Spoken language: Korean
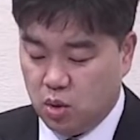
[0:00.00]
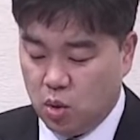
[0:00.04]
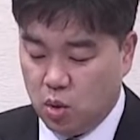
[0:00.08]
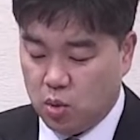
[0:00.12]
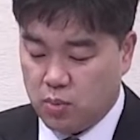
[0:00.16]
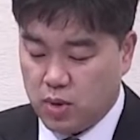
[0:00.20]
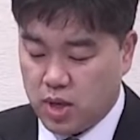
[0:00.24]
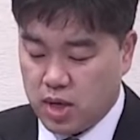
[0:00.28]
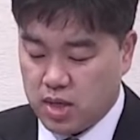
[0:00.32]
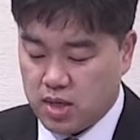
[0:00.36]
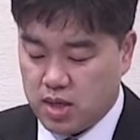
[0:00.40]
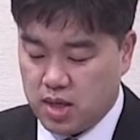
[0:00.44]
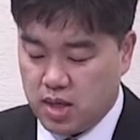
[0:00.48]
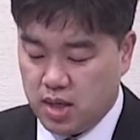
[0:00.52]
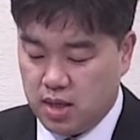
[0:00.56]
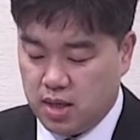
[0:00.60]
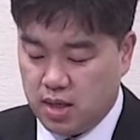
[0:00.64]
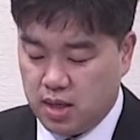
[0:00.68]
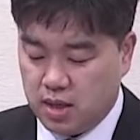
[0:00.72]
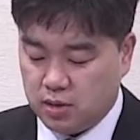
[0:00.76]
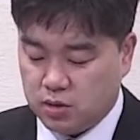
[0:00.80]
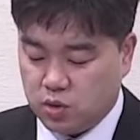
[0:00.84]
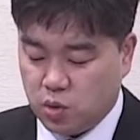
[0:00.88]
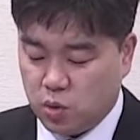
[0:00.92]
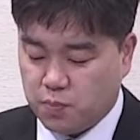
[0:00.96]

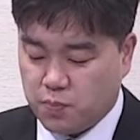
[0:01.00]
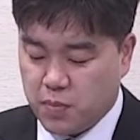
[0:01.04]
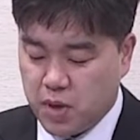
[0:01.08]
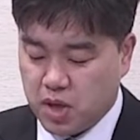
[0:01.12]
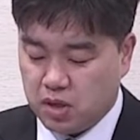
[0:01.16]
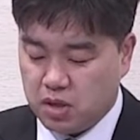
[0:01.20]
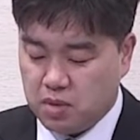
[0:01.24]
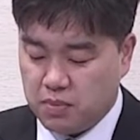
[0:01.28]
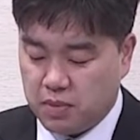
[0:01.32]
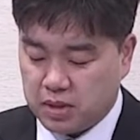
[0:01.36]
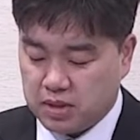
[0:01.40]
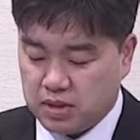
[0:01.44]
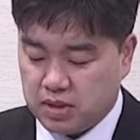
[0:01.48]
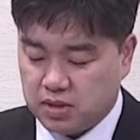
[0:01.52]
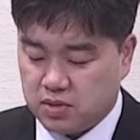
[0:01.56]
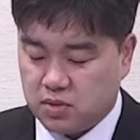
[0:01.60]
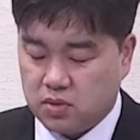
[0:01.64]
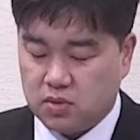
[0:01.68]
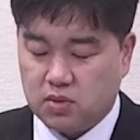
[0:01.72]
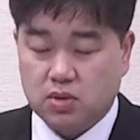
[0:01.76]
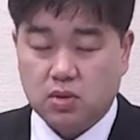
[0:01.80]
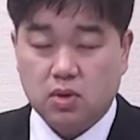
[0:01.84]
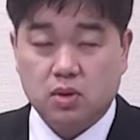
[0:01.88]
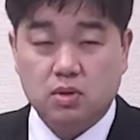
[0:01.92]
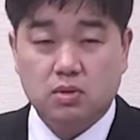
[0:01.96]
로마의 속박을
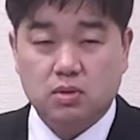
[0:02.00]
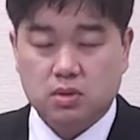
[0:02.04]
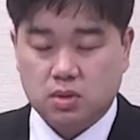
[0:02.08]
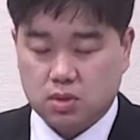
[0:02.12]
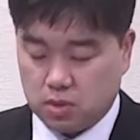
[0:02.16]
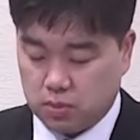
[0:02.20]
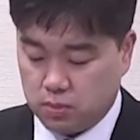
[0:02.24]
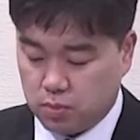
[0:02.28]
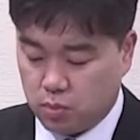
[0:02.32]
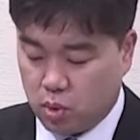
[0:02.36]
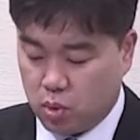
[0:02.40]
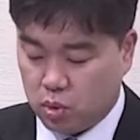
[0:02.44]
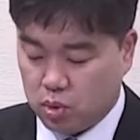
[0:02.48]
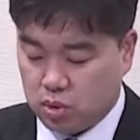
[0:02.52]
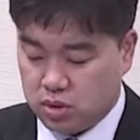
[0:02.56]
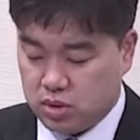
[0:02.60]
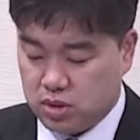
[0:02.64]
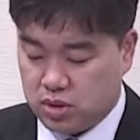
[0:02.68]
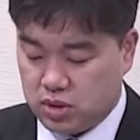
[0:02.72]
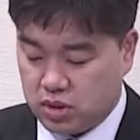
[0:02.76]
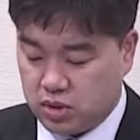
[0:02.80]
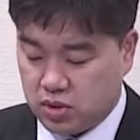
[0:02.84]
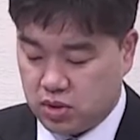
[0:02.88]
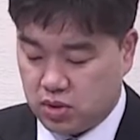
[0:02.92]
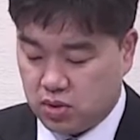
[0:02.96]
받았었던
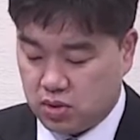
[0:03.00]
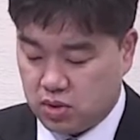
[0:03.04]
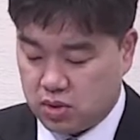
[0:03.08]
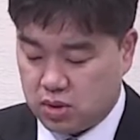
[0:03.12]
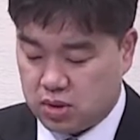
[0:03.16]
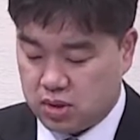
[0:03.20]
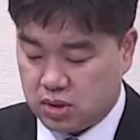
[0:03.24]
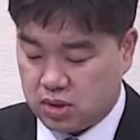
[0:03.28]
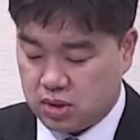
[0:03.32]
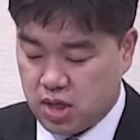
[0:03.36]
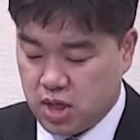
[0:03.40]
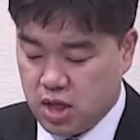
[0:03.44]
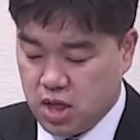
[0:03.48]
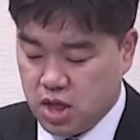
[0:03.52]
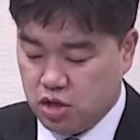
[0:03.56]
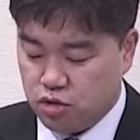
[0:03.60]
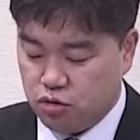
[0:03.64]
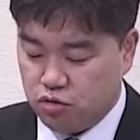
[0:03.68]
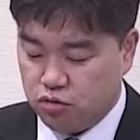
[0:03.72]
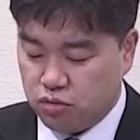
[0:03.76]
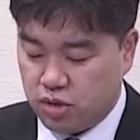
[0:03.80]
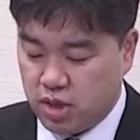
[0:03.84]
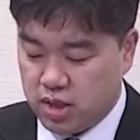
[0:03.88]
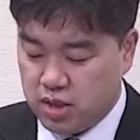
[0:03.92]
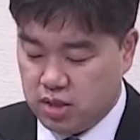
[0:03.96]
모든 지역, 즉
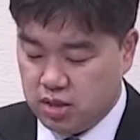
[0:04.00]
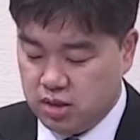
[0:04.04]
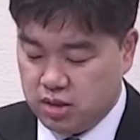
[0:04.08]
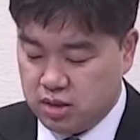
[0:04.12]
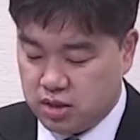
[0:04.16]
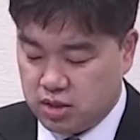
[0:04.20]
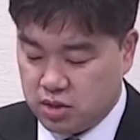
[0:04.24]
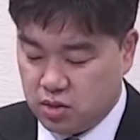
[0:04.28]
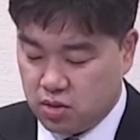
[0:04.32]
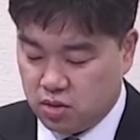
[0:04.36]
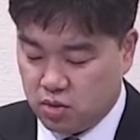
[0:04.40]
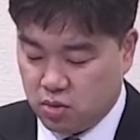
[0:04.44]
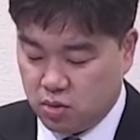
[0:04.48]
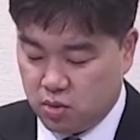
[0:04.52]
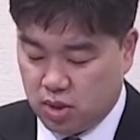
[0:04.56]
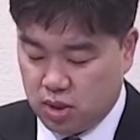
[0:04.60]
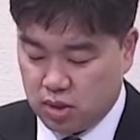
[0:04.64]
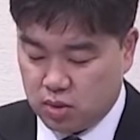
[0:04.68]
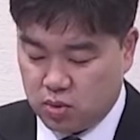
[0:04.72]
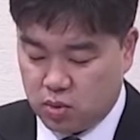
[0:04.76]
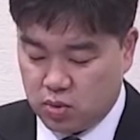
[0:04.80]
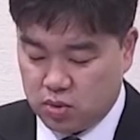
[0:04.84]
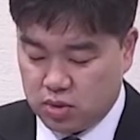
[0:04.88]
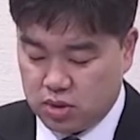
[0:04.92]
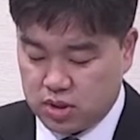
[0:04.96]
유대인
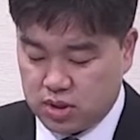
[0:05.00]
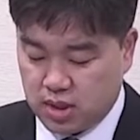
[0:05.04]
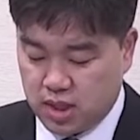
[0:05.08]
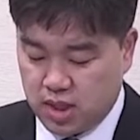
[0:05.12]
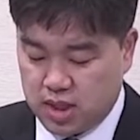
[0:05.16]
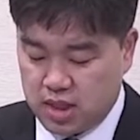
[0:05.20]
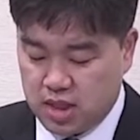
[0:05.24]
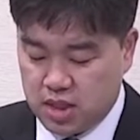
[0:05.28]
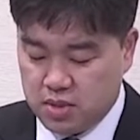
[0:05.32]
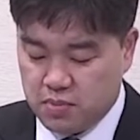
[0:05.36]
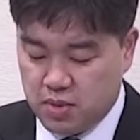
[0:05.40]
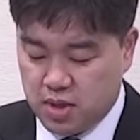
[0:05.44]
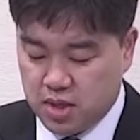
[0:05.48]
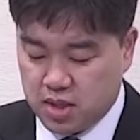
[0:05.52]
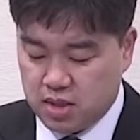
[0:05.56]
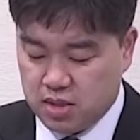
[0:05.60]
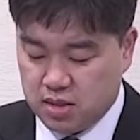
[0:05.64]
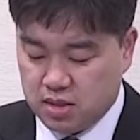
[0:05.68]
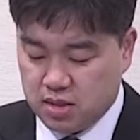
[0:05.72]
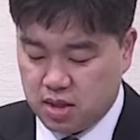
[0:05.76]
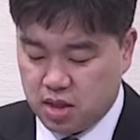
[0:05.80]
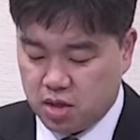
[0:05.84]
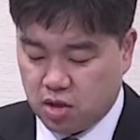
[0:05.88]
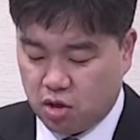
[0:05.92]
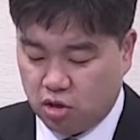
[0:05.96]
지역과 동시에
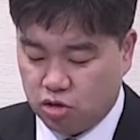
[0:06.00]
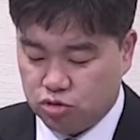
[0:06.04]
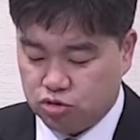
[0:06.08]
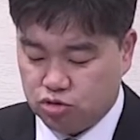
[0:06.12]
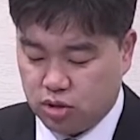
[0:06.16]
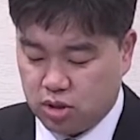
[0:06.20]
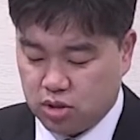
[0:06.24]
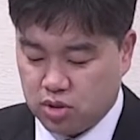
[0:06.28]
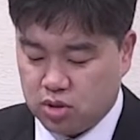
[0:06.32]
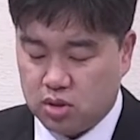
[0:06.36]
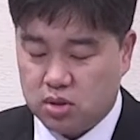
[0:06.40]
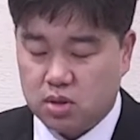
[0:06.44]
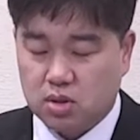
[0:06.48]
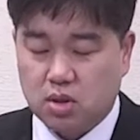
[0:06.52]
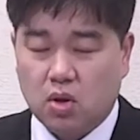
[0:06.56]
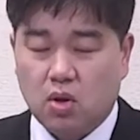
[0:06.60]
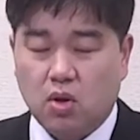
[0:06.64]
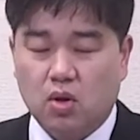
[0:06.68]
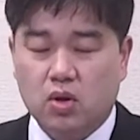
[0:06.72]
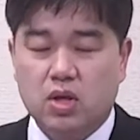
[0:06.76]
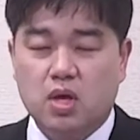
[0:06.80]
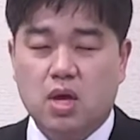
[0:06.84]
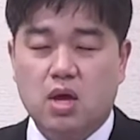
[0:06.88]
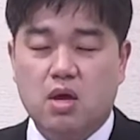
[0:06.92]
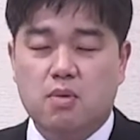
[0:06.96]
이방인들이 거주하던
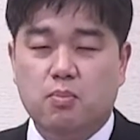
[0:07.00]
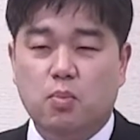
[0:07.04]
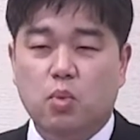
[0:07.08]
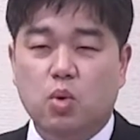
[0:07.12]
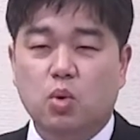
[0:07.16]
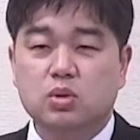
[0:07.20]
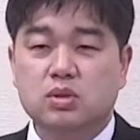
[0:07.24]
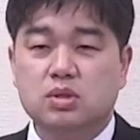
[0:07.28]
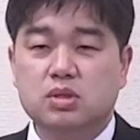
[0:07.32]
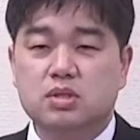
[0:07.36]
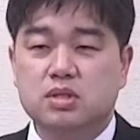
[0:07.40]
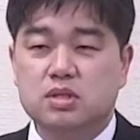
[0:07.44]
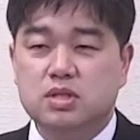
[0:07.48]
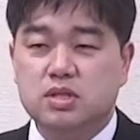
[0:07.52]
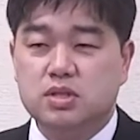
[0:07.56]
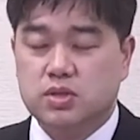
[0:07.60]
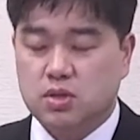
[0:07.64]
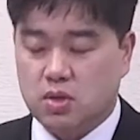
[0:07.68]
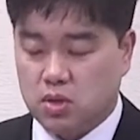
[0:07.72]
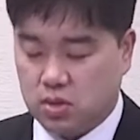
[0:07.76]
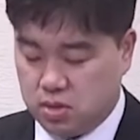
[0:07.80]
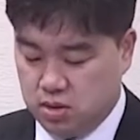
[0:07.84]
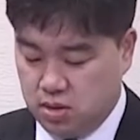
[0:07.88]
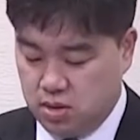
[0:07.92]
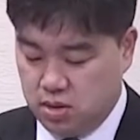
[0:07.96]
거의 모든
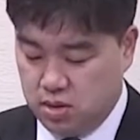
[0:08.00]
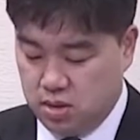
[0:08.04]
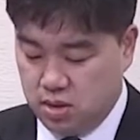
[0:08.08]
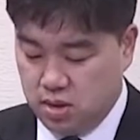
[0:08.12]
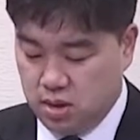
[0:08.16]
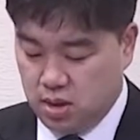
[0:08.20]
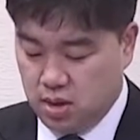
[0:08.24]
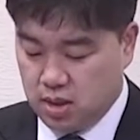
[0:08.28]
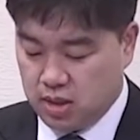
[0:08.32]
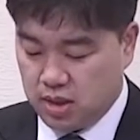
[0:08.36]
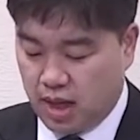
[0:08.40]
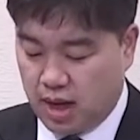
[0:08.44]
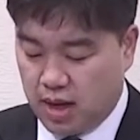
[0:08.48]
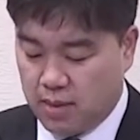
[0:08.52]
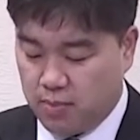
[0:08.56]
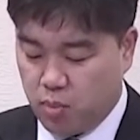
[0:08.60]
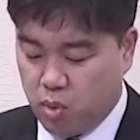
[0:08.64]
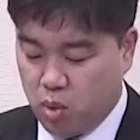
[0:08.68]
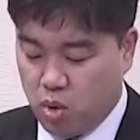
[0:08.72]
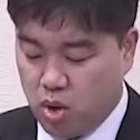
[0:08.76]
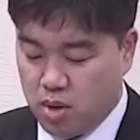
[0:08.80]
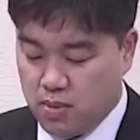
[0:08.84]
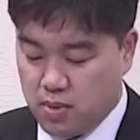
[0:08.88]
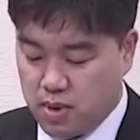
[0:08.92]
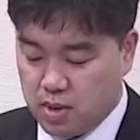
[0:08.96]
지역을 다
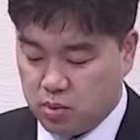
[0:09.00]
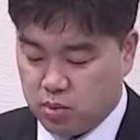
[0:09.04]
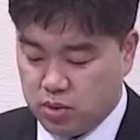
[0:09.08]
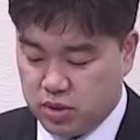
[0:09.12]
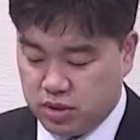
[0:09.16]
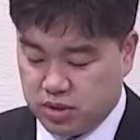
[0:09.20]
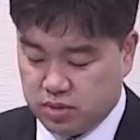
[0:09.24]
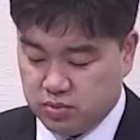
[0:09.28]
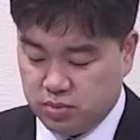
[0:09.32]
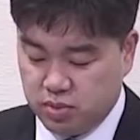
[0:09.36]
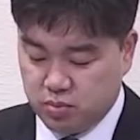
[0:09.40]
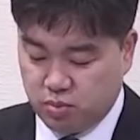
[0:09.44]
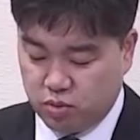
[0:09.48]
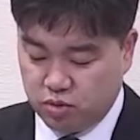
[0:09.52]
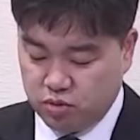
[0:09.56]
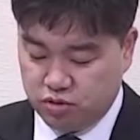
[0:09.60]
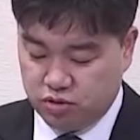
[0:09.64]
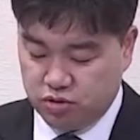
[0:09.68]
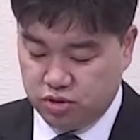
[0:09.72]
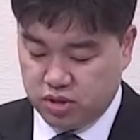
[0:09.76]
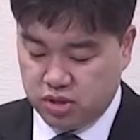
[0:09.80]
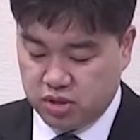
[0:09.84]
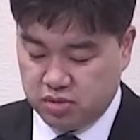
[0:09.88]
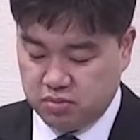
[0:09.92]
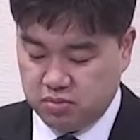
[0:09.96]
포함하고 있음을 볼
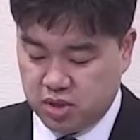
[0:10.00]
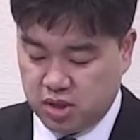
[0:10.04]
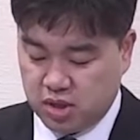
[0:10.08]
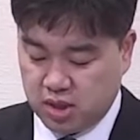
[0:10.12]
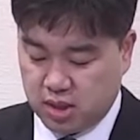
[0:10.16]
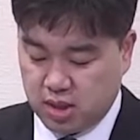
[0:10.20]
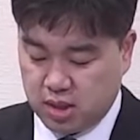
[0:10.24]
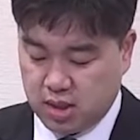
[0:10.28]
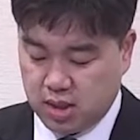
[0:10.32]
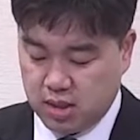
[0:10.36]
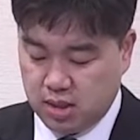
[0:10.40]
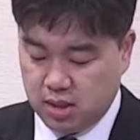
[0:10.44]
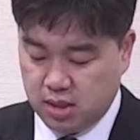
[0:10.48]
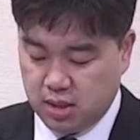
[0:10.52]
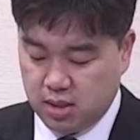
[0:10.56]
수 있습니다.